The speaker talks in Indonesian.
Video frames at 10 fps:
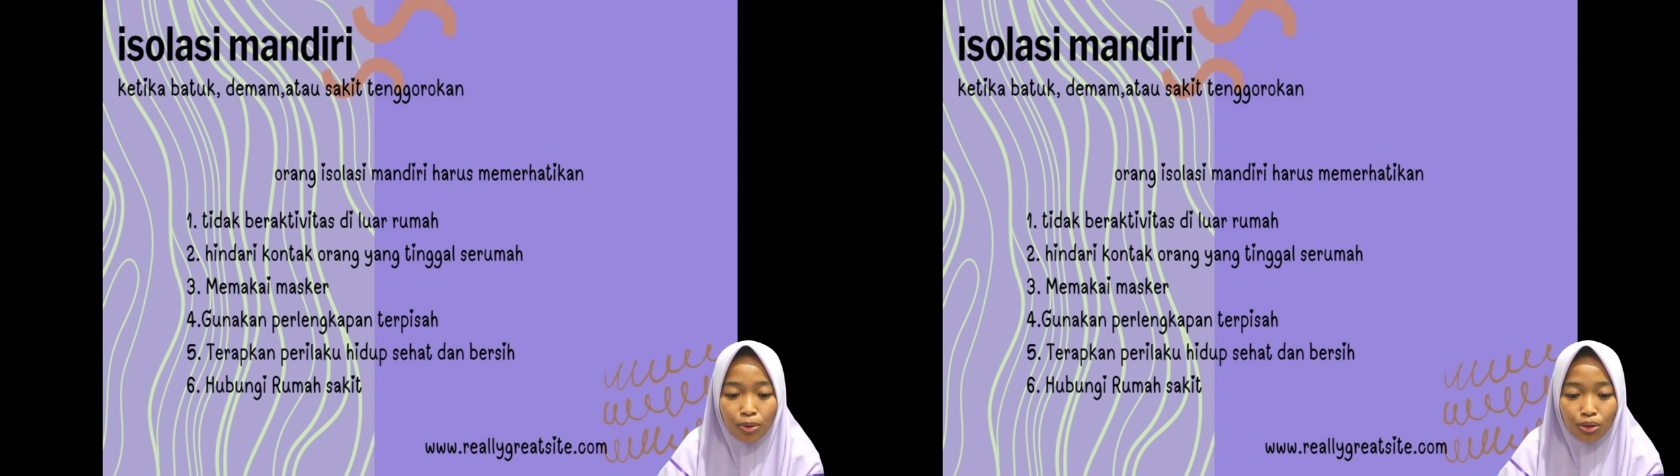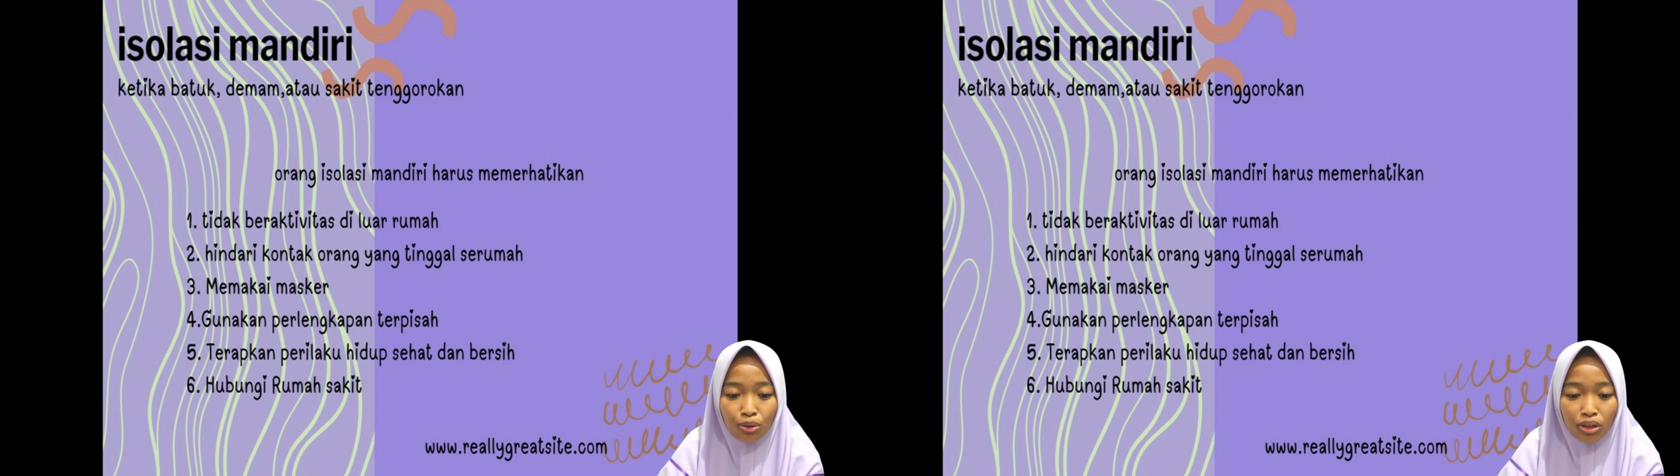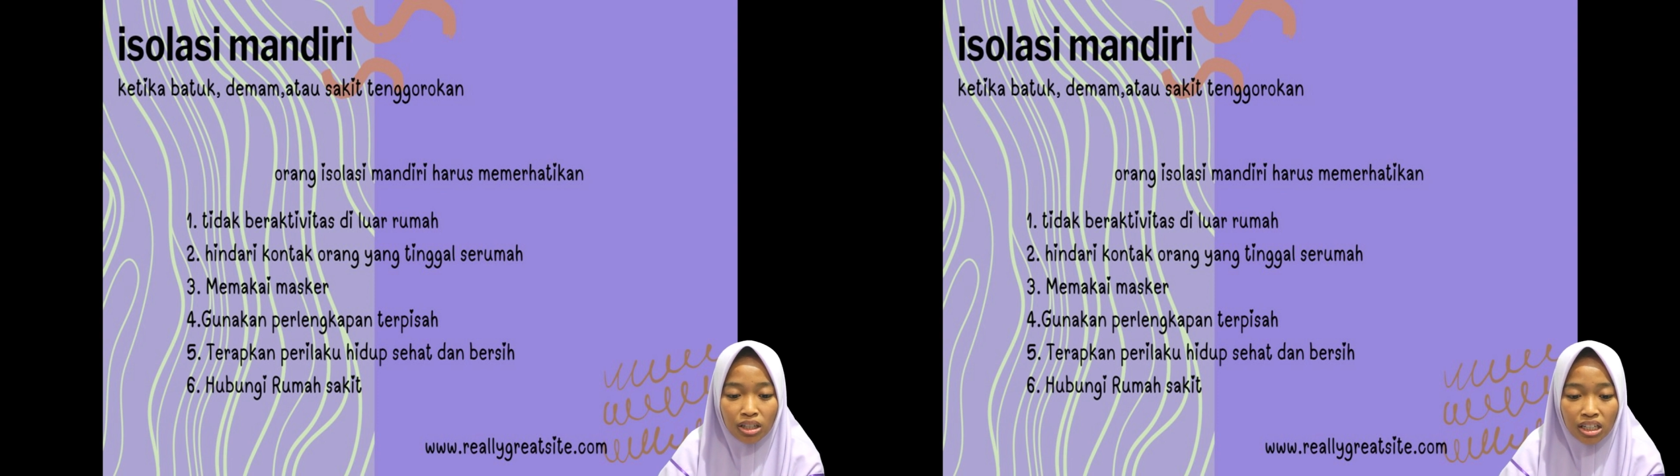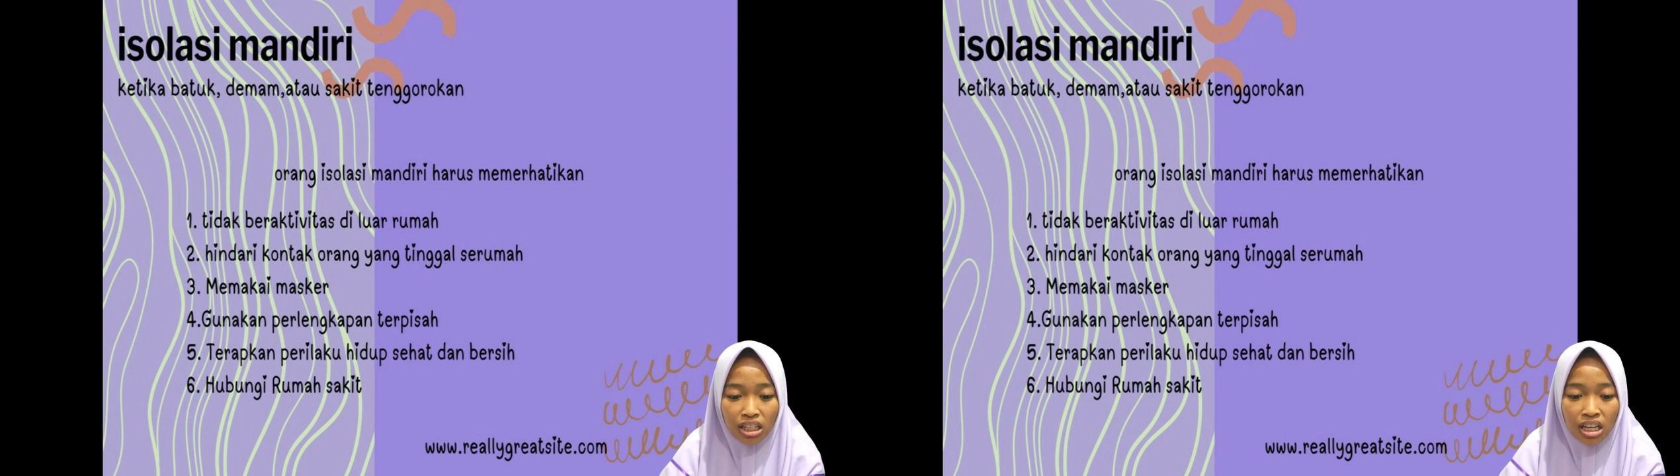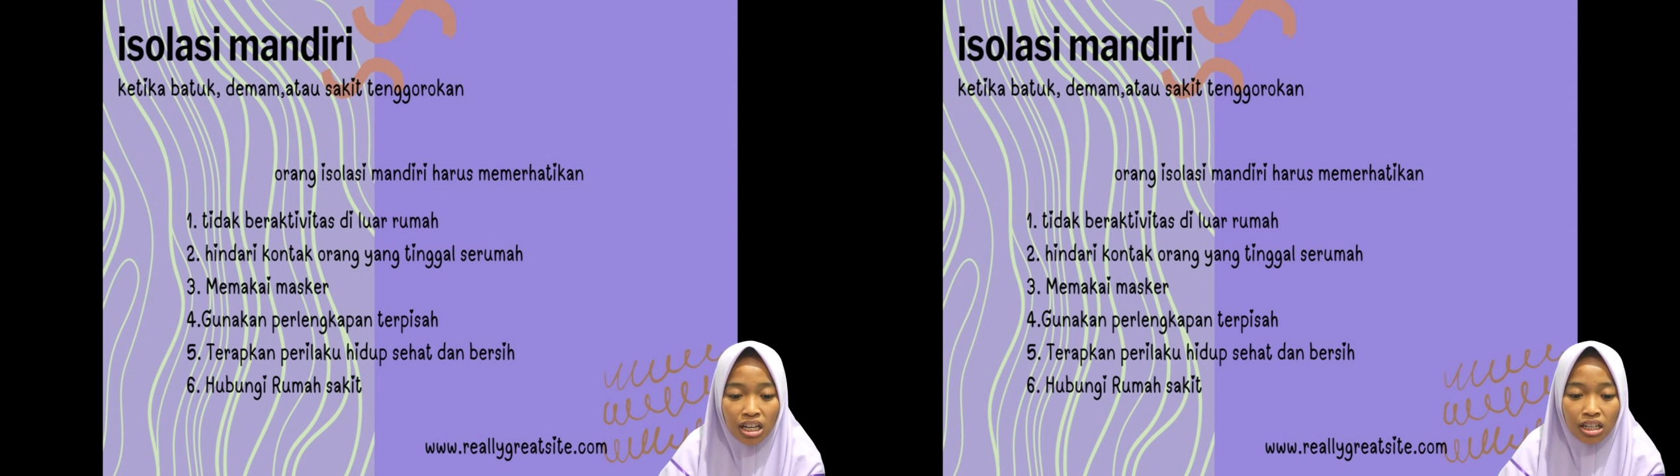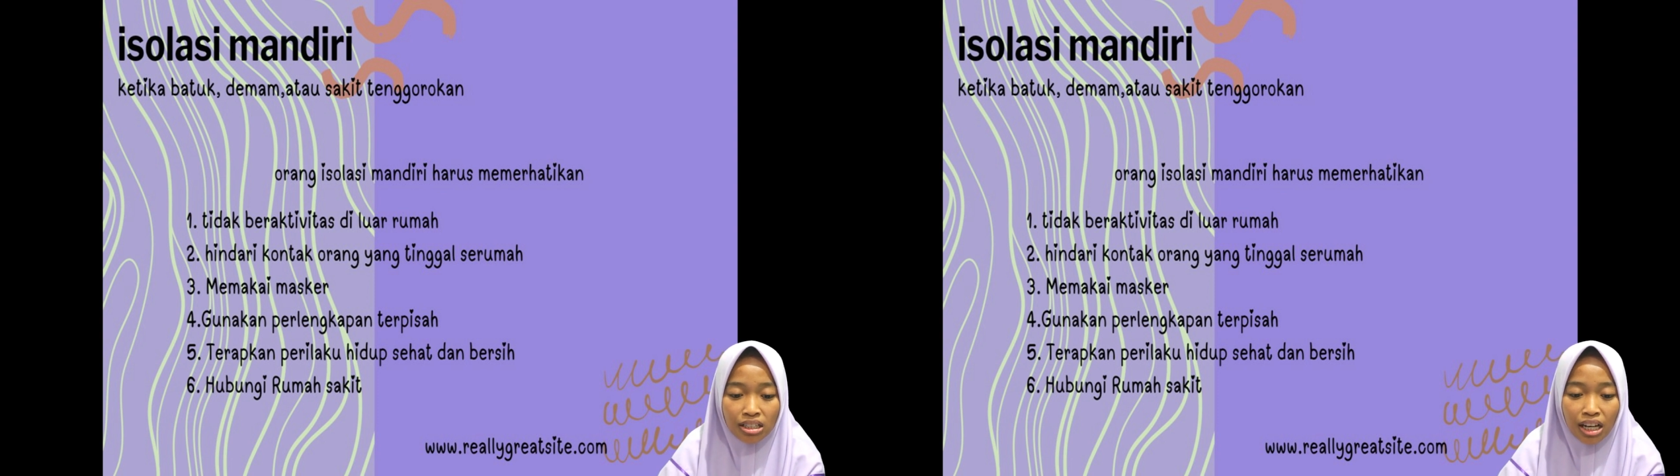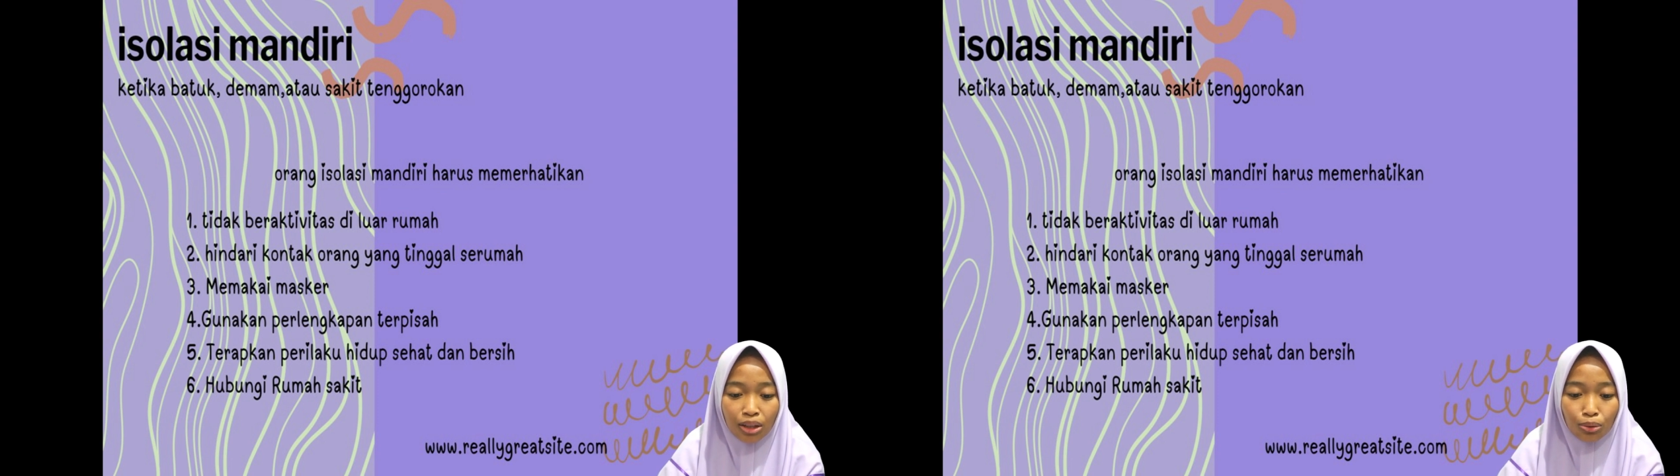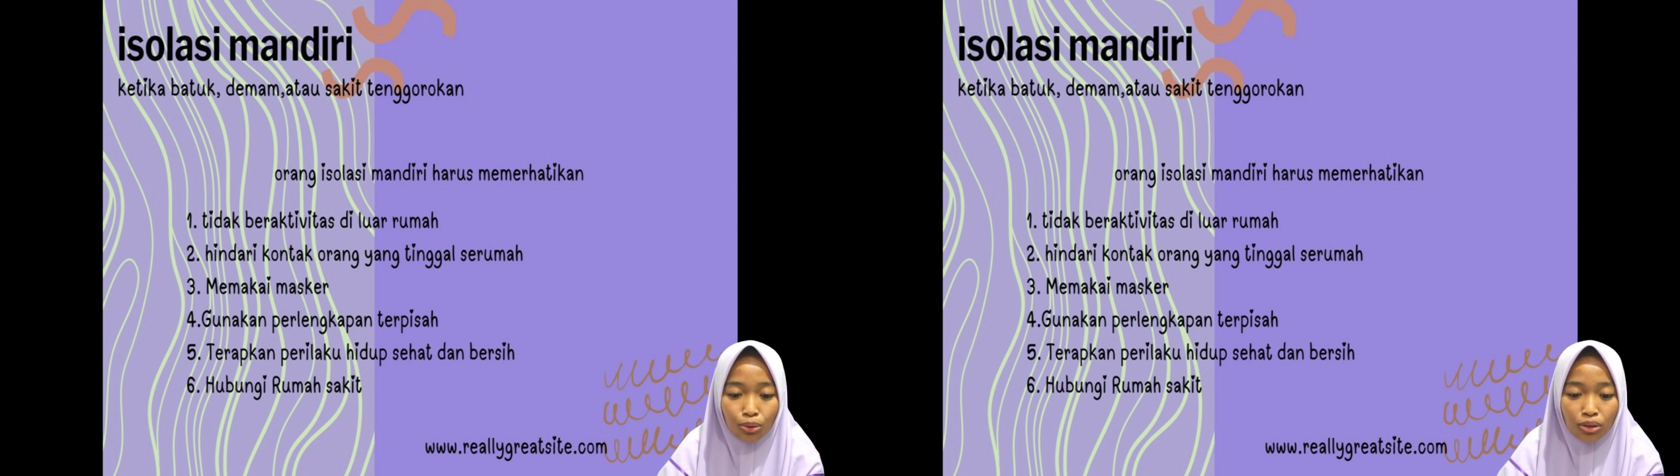berikut ini. 1.